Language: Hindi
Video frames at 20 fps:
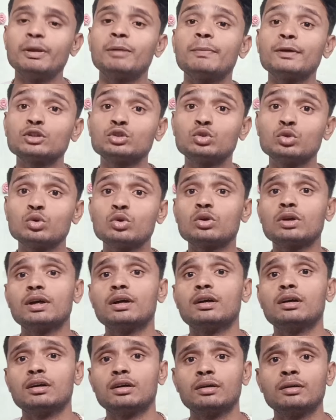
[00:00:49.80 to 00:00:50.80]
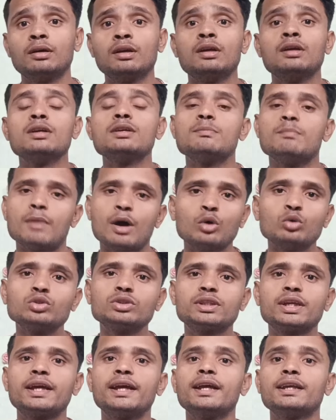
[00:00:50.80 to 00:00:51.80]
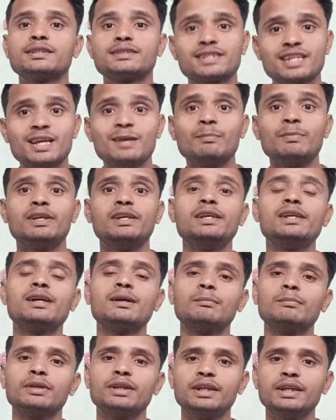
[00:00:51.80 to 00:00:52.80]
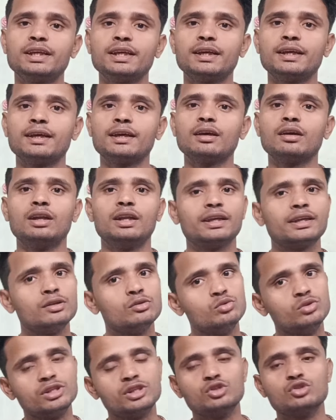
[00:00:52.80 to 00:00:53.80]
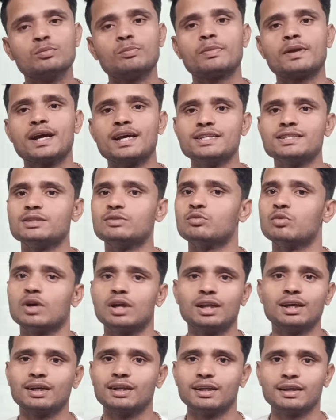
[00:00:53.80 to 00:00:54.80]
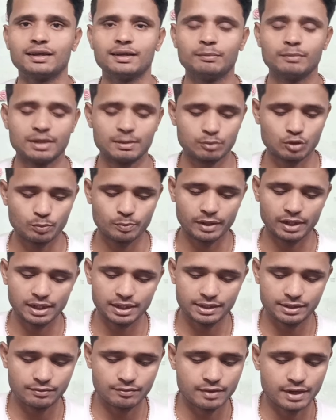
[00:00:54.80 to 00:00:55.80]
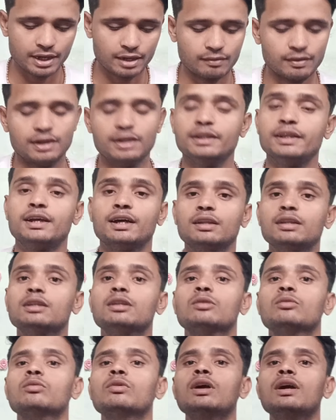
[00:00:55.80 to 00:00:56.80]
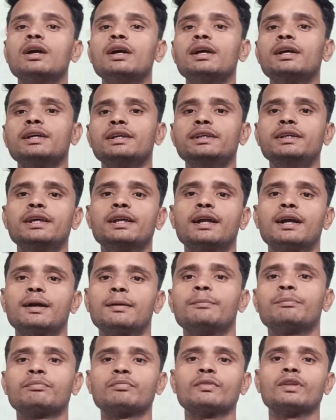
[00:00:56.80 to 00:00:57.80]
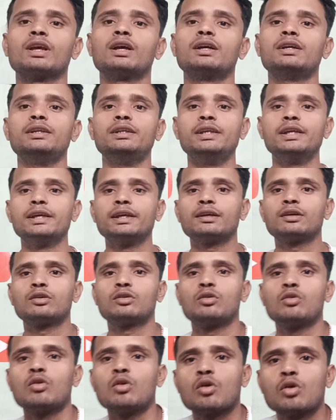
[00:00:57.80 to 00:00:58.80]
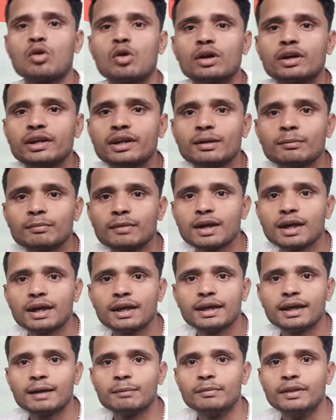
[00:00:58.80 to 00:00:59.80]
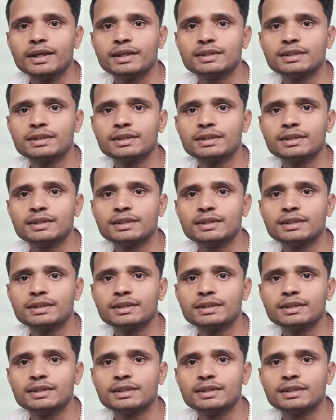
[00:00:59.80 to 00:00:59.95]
मेरे पास दो माउस है सेम ही कंपनी के है लेकिन उनके जो प्राइस है वो अलग अलग है मैं आपको पहले ये वायर वाला दिखा देता हूँ ये रहा ये क्वांटम का है आप